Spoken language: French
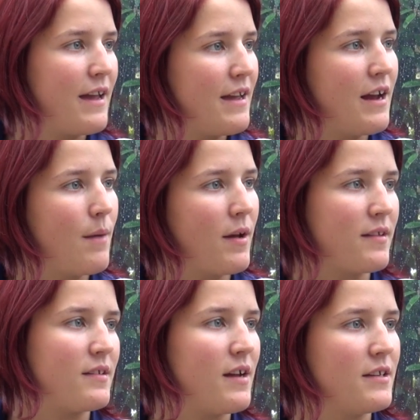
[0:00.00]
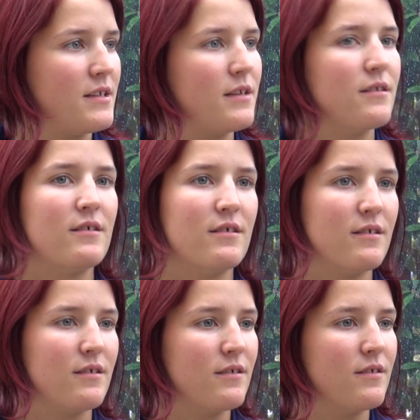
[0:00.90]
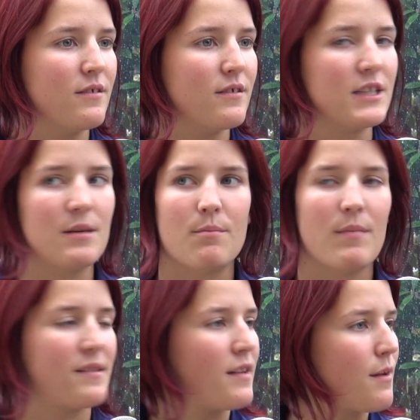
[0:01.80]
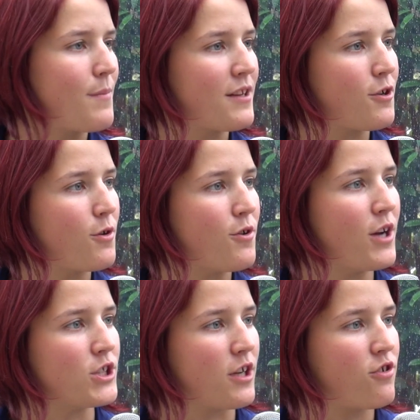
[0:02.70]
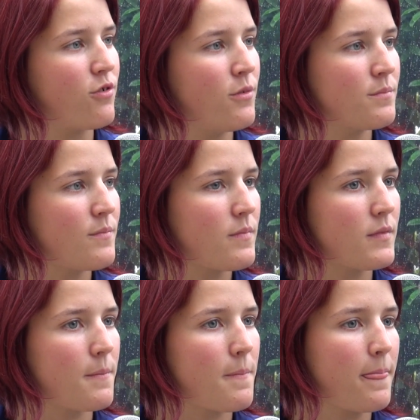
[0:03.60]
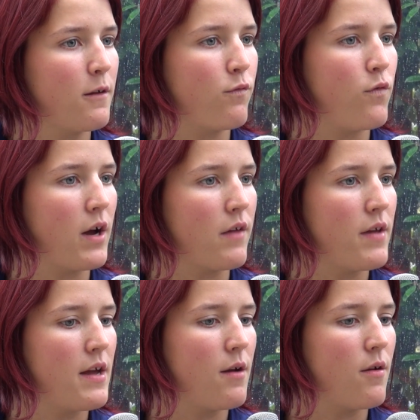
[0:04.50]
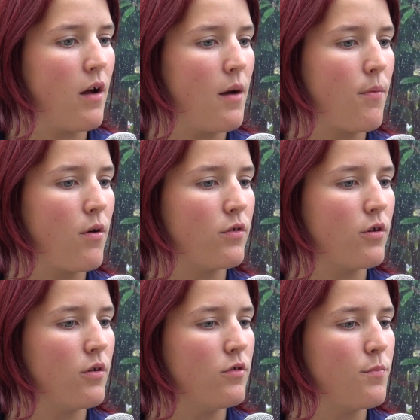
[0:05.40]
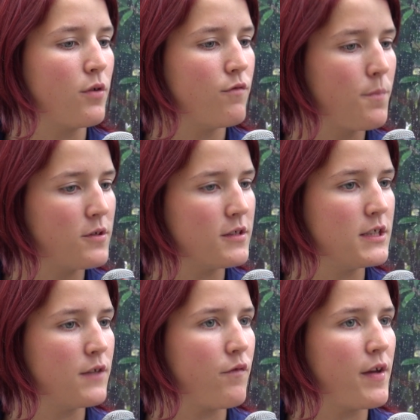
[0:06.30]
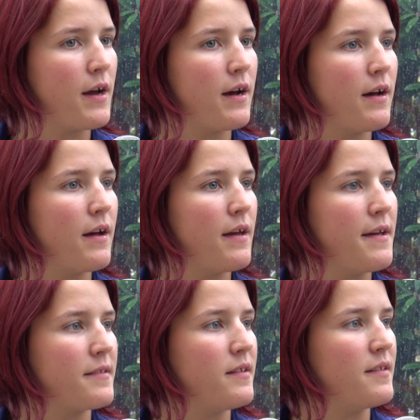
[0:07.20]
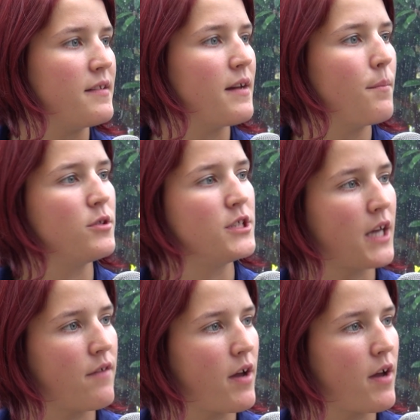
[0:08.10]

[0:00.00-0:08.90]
et là, bah, c'est elle qui, qui met 5 mètres à chaque saut. Donc il faut arriver à le, prendre euh, du point de vue positif et à, se laisser un peu tirer